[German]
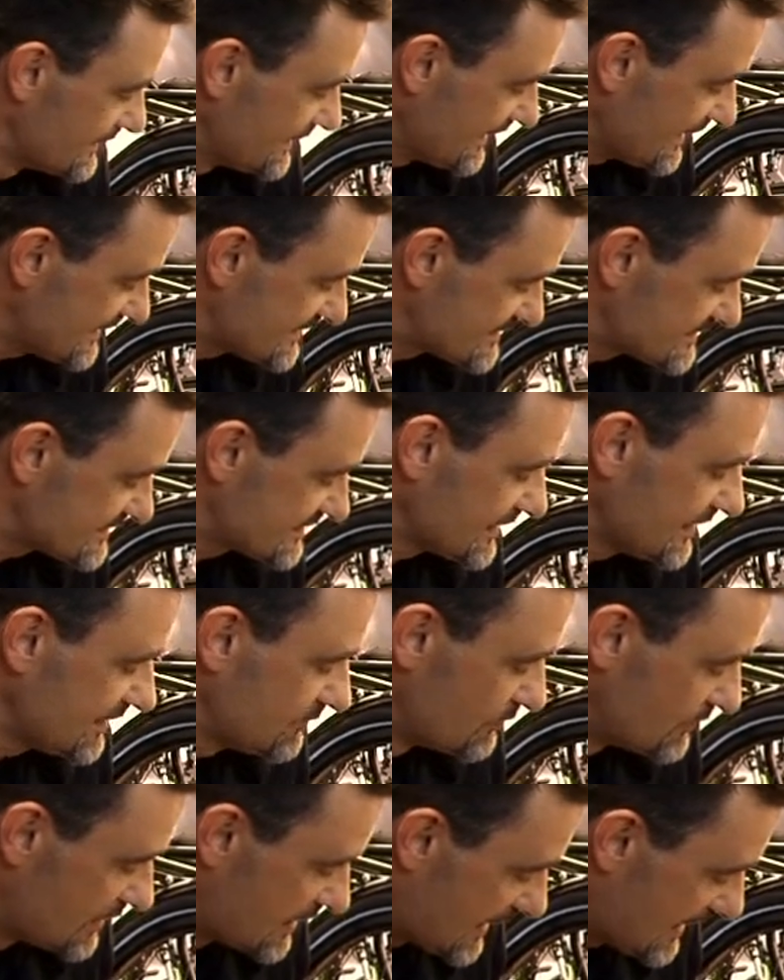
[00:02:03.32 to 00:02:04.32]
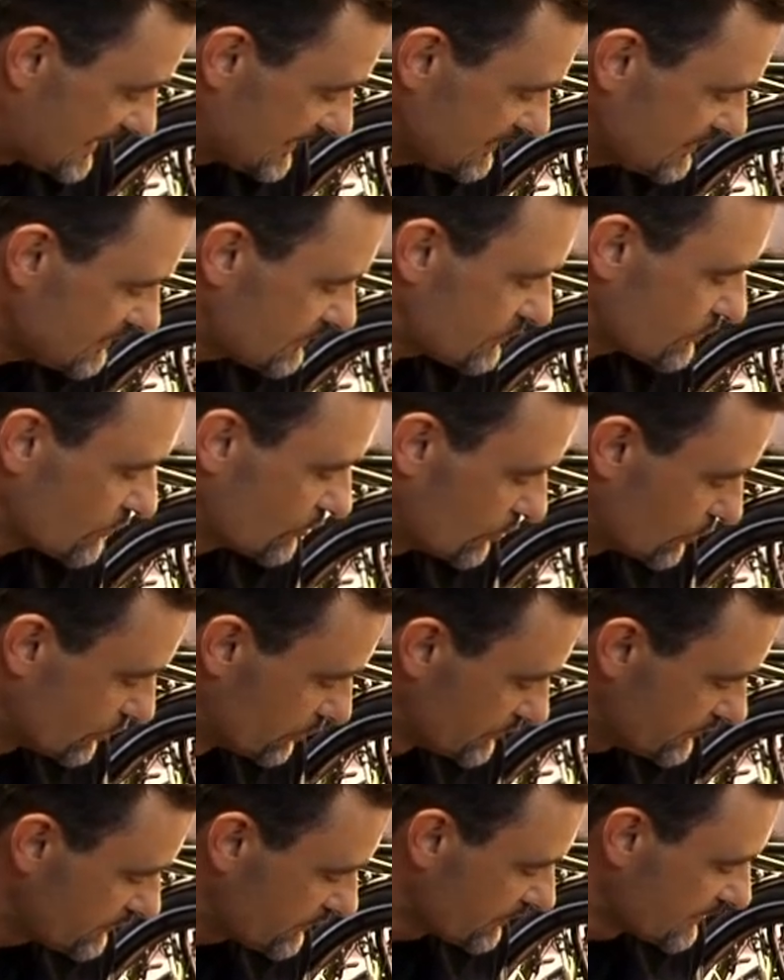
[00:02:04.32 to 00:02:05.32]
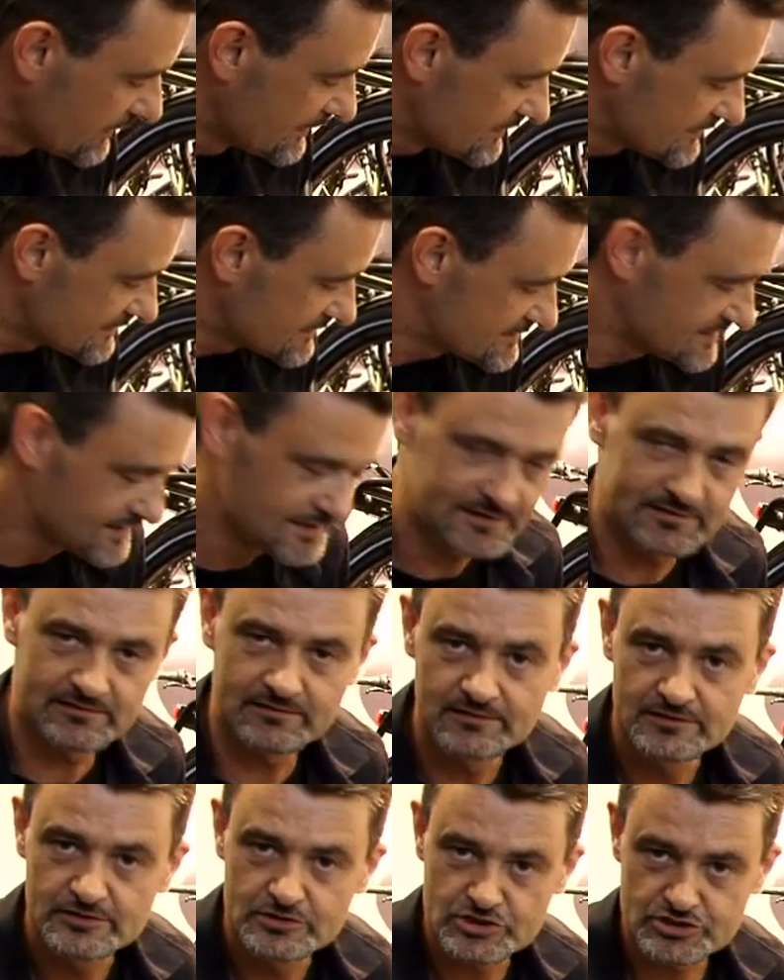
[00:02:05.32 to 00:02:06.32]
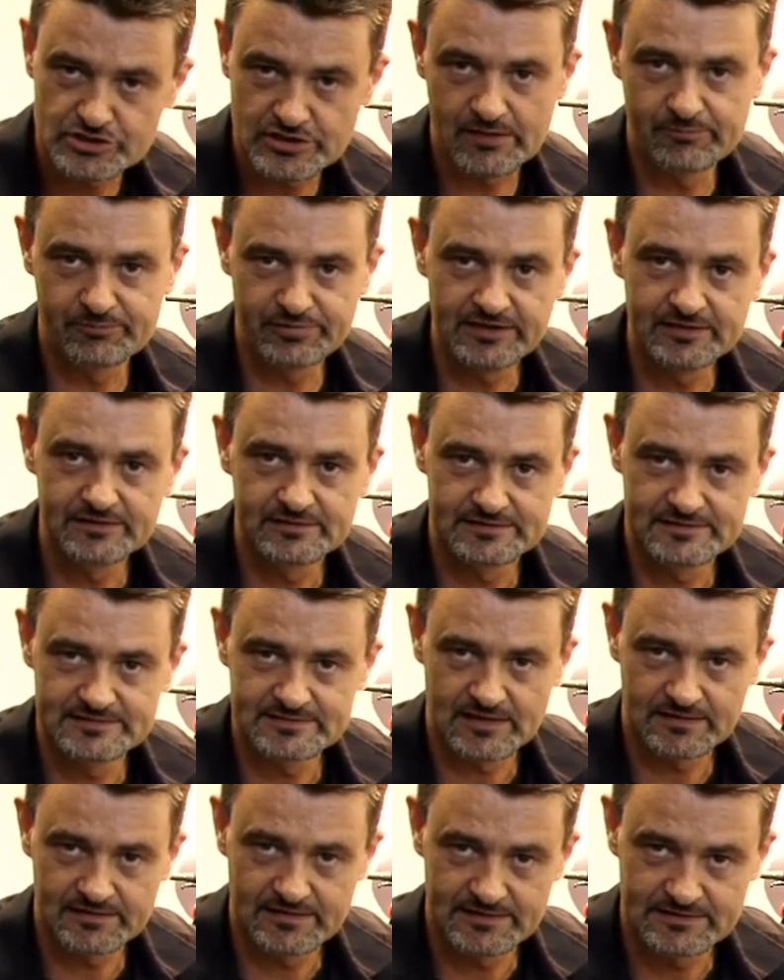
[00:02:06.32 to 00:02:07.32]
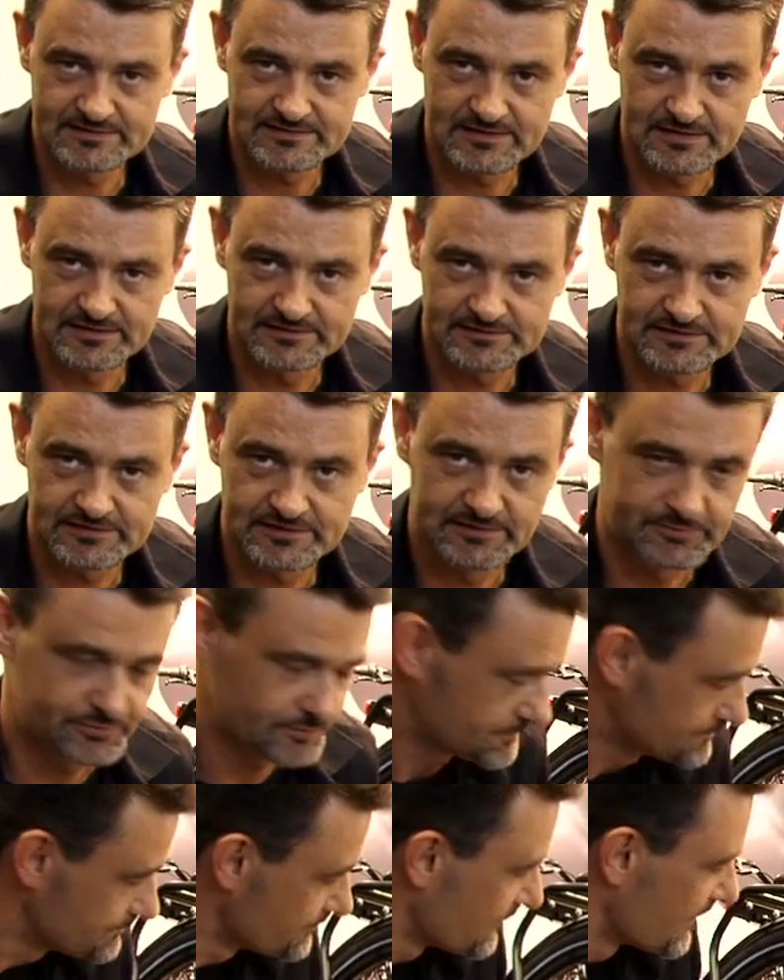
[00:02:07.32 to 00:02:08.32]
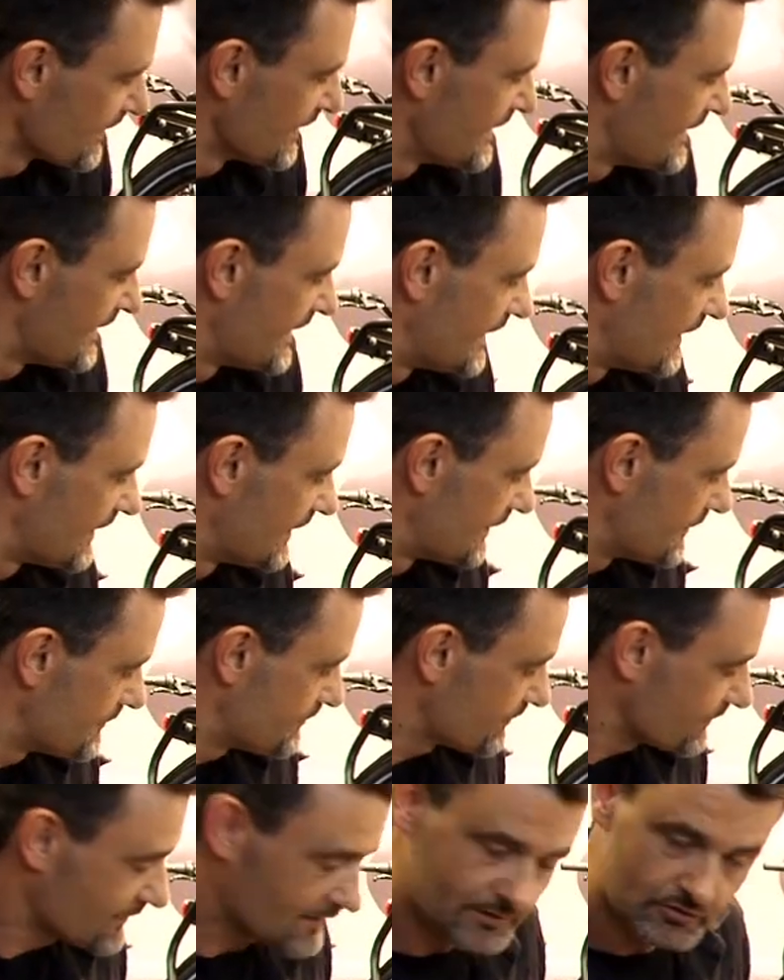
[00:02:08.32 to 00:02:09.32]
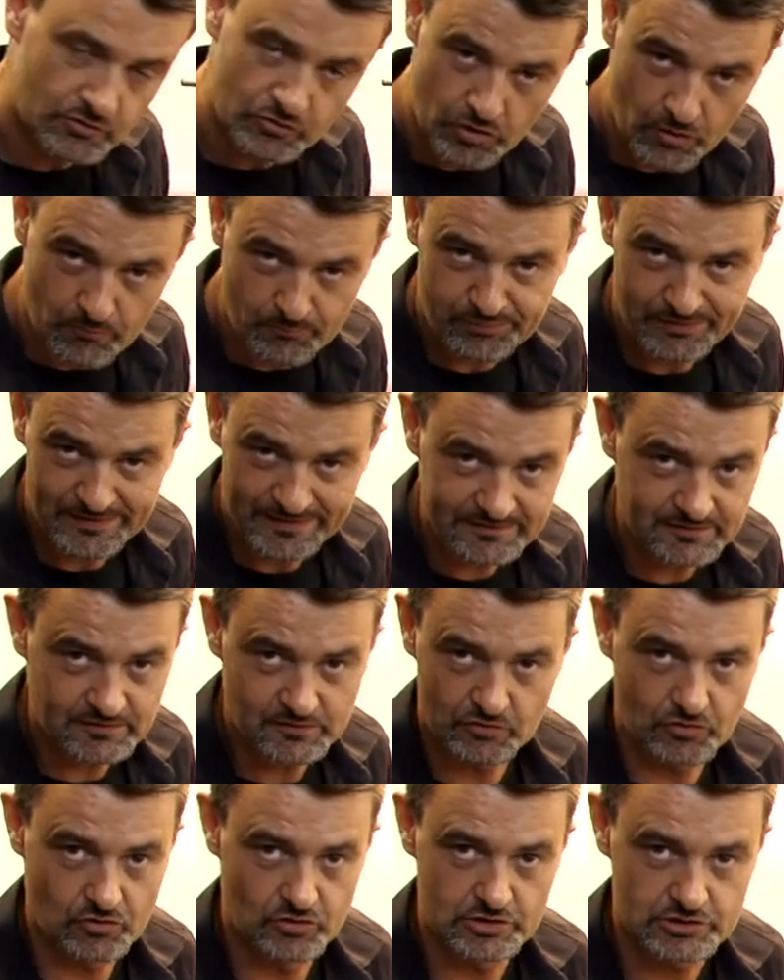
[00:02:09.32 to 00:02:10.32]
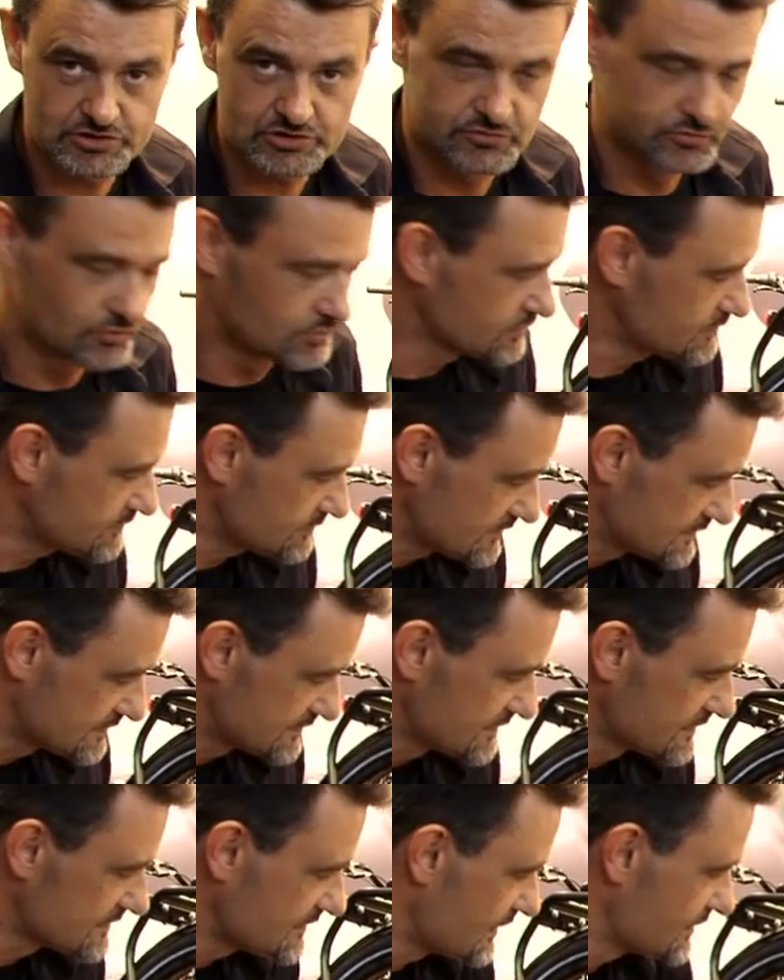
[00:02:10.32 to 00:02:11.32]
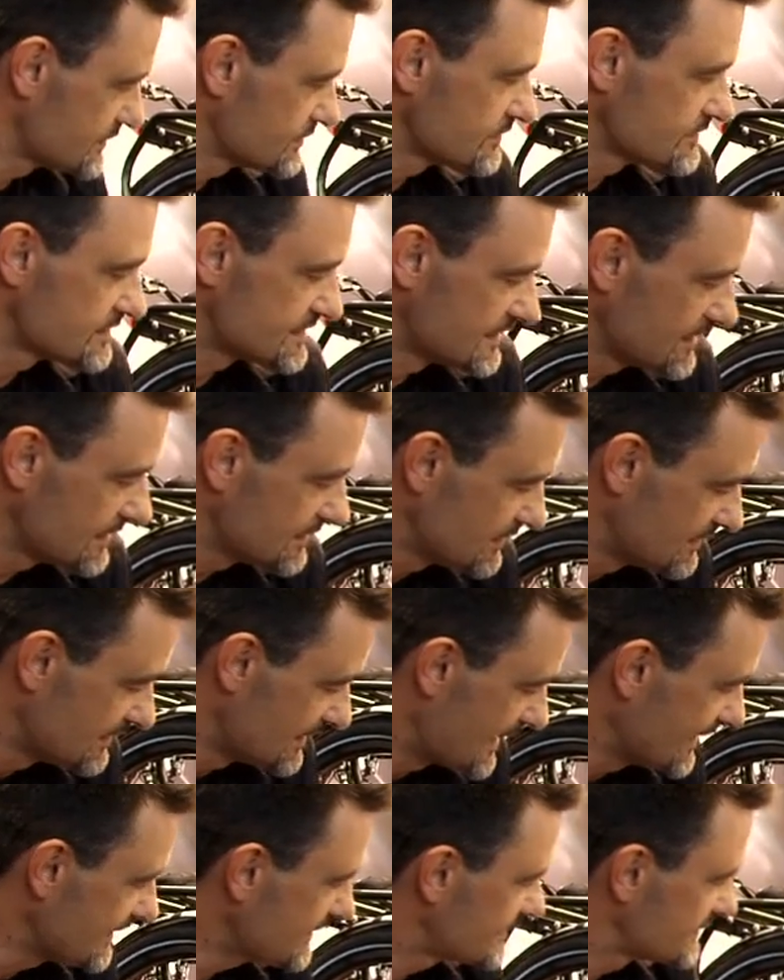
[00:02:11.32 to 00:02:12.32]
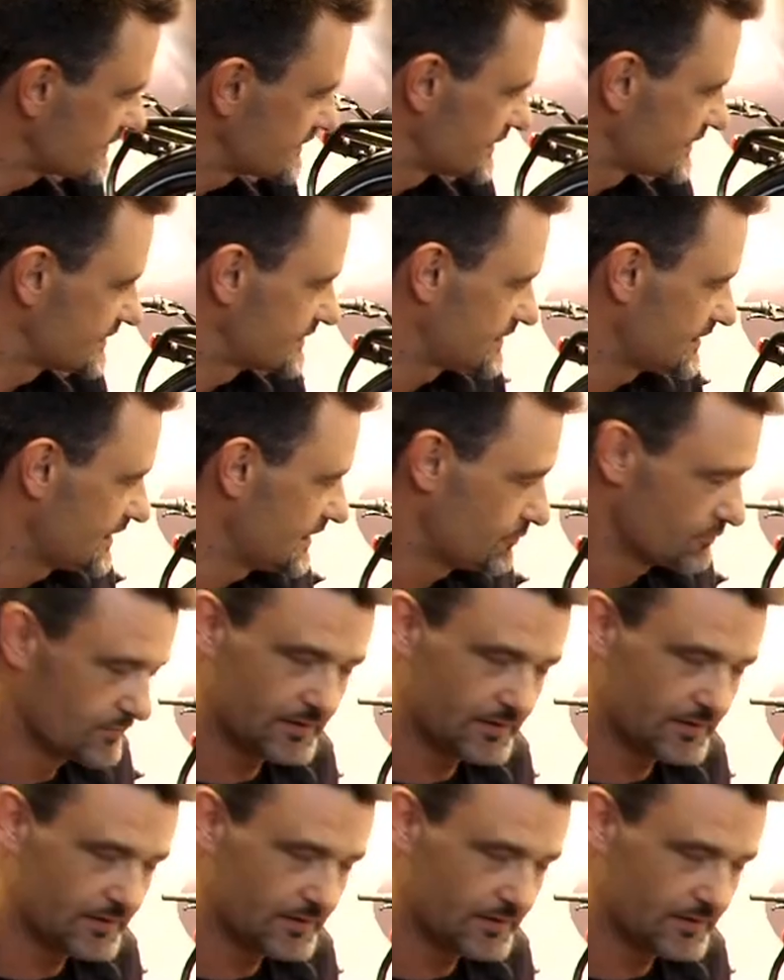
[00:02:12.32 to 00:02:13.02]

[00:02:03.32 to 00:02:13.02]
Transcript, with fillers: extrem leicht und sehr stabil, dieser Gates-Antrieb. Ähm, komplett geräuschlos, es ist also ein sehr leichtes System.